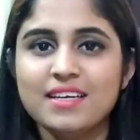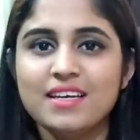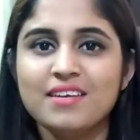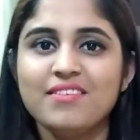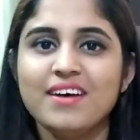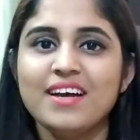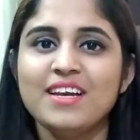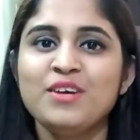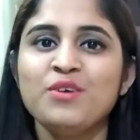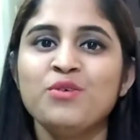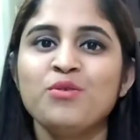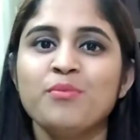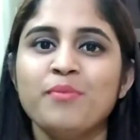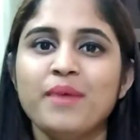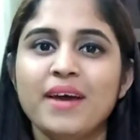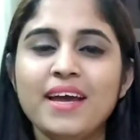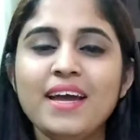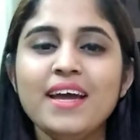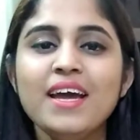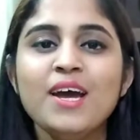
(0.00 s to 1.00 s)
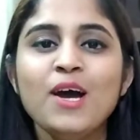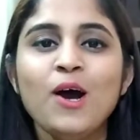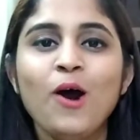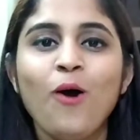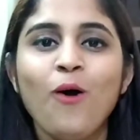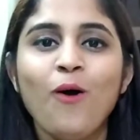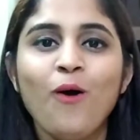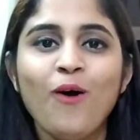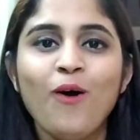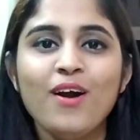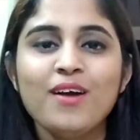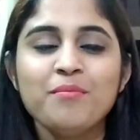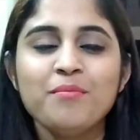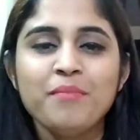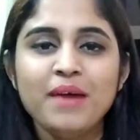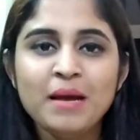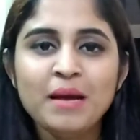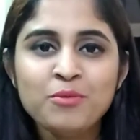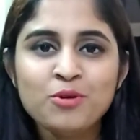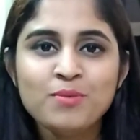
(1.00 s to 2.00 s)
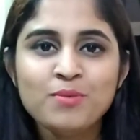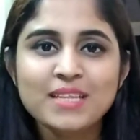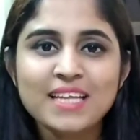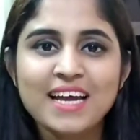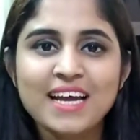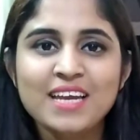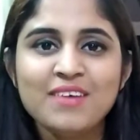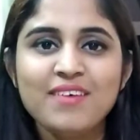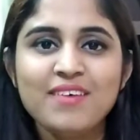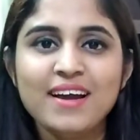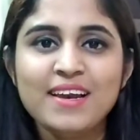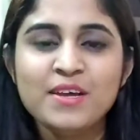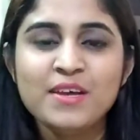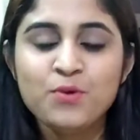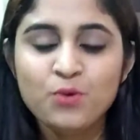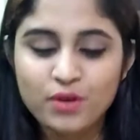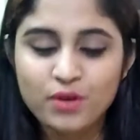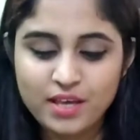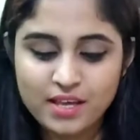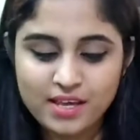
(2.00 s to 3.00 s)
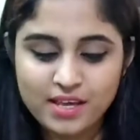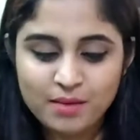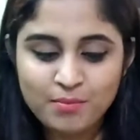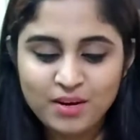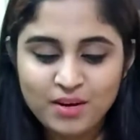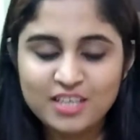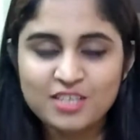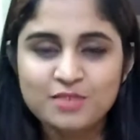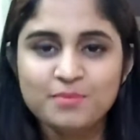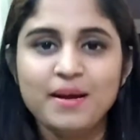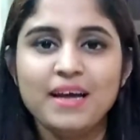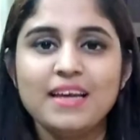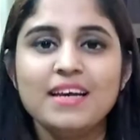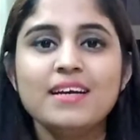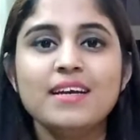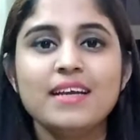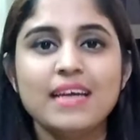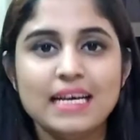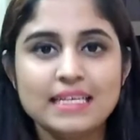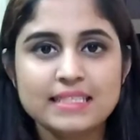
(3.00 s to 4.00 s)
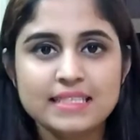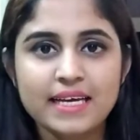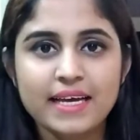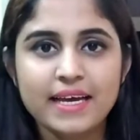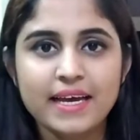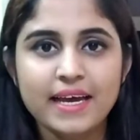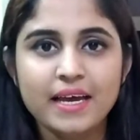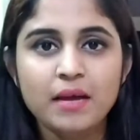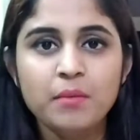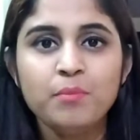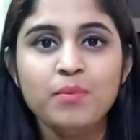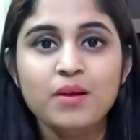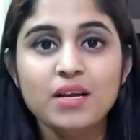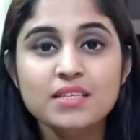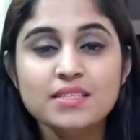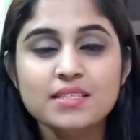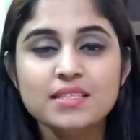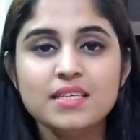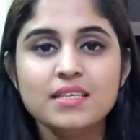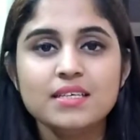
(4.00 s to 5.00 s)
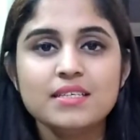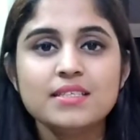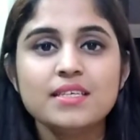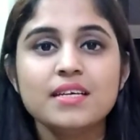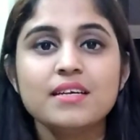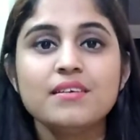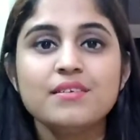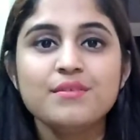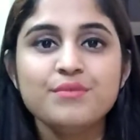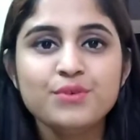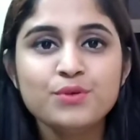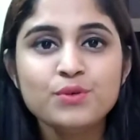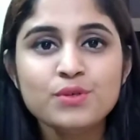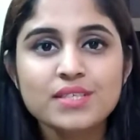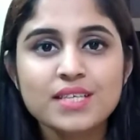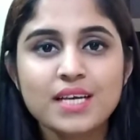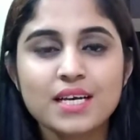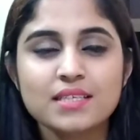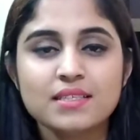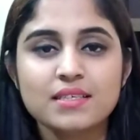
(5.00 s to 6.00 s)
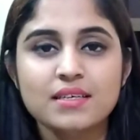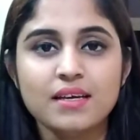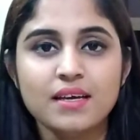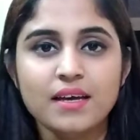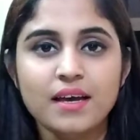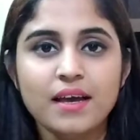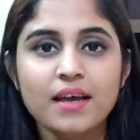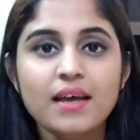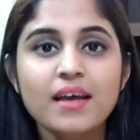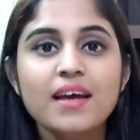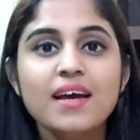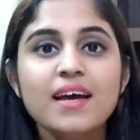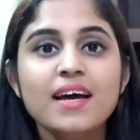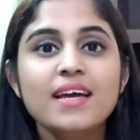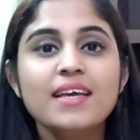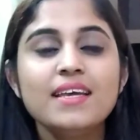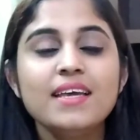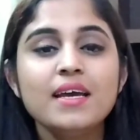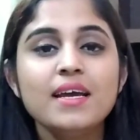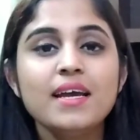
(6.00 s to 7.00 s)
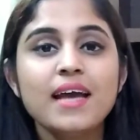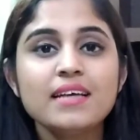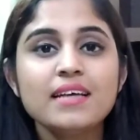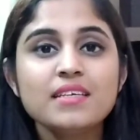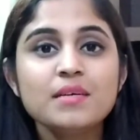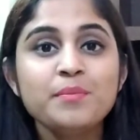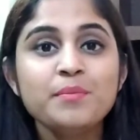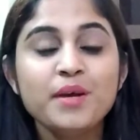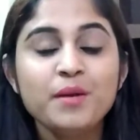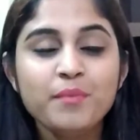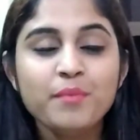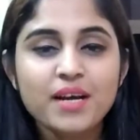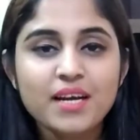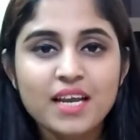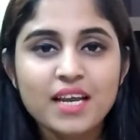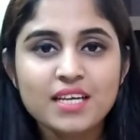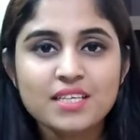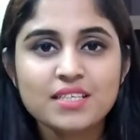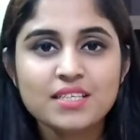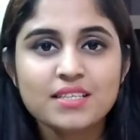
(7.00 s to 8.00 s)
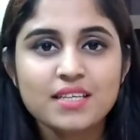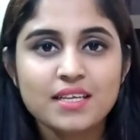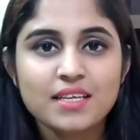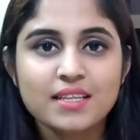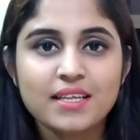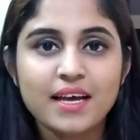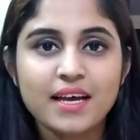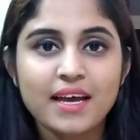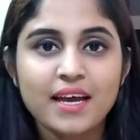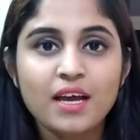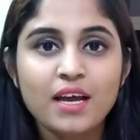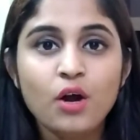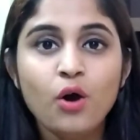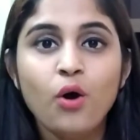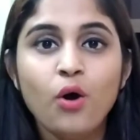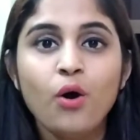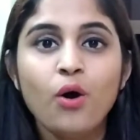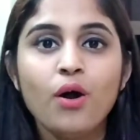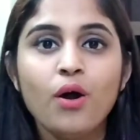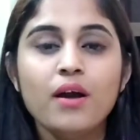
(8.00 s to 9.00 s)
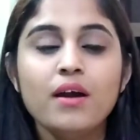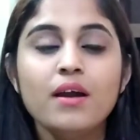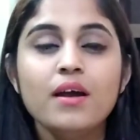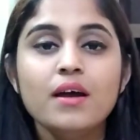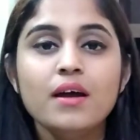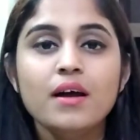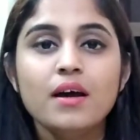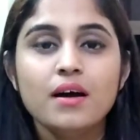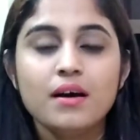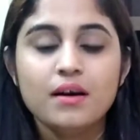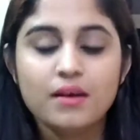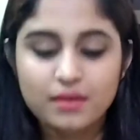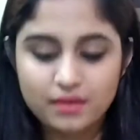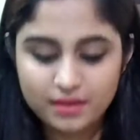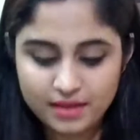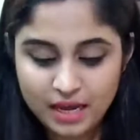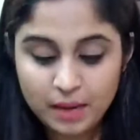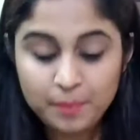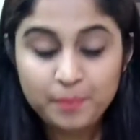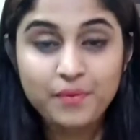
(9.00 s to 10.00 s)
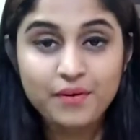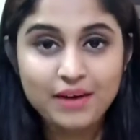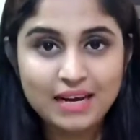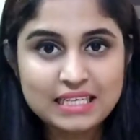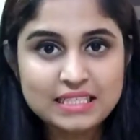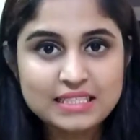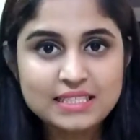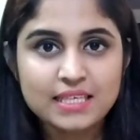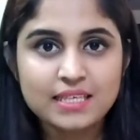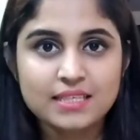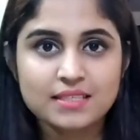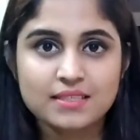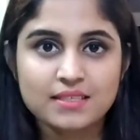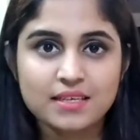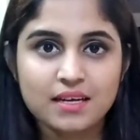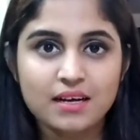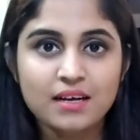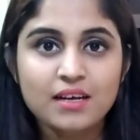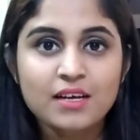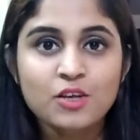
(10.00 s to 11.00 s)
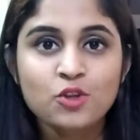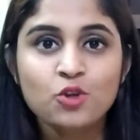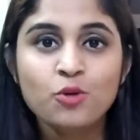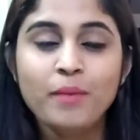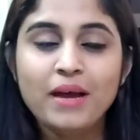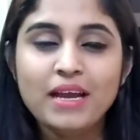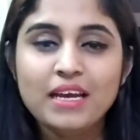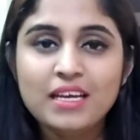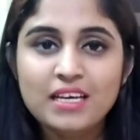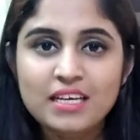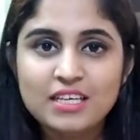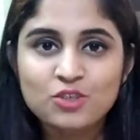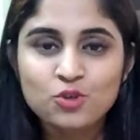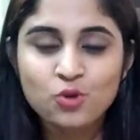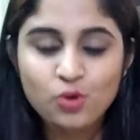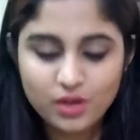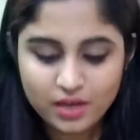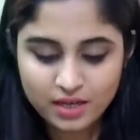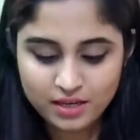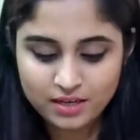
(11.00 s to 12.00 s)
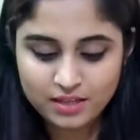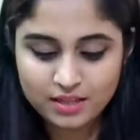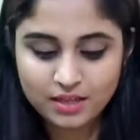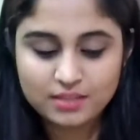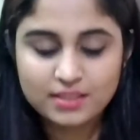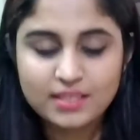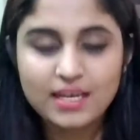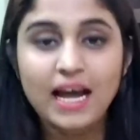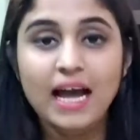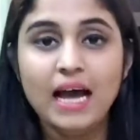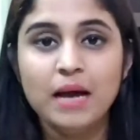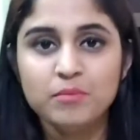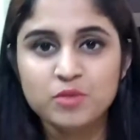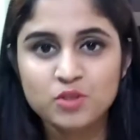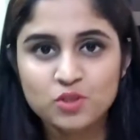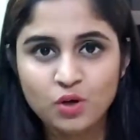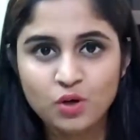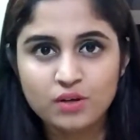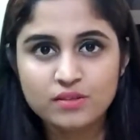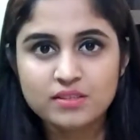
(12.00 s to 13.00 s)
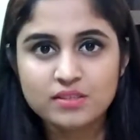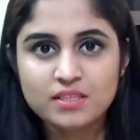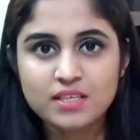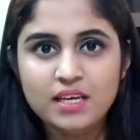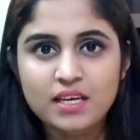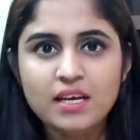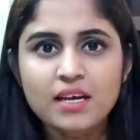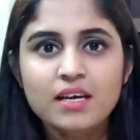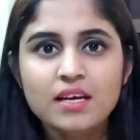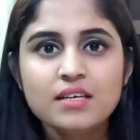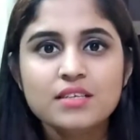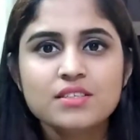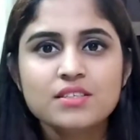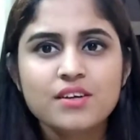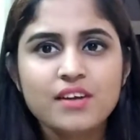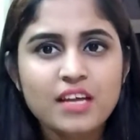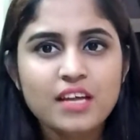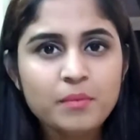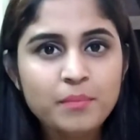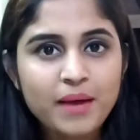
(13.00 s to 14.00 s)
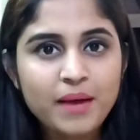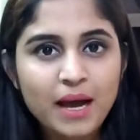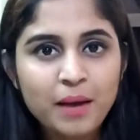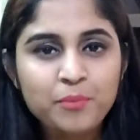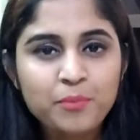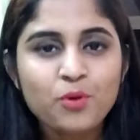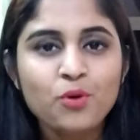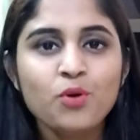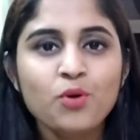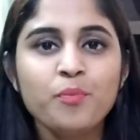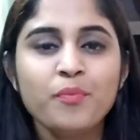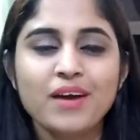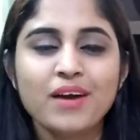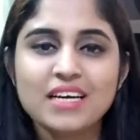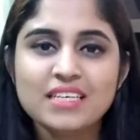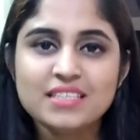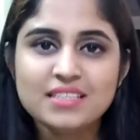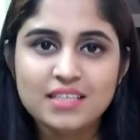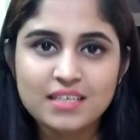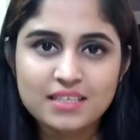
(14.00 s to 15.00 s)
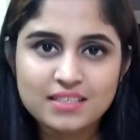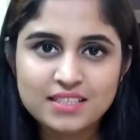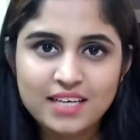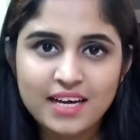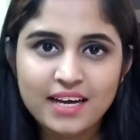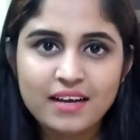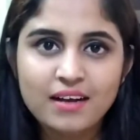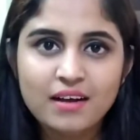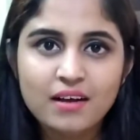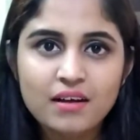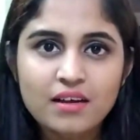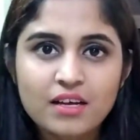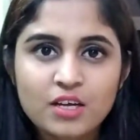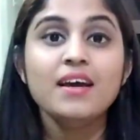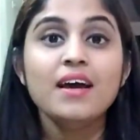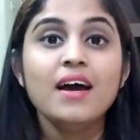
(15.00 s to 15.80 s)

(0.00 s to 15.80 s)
करने वाली हूँ मैं और मैं आपको बताने वाली हूँ कि ये ब्लश पैलेट कैसा है प्लस इसके रिव्यूज़ कैसे हैं ये कैसा पिगमेंटेशन देता है और आ, क्या प्राइस है इसका तो मैंने इसको ख़रीदा था अमेज़ोन से स्क्रीन पे आपको प्राइस दिख जाएगा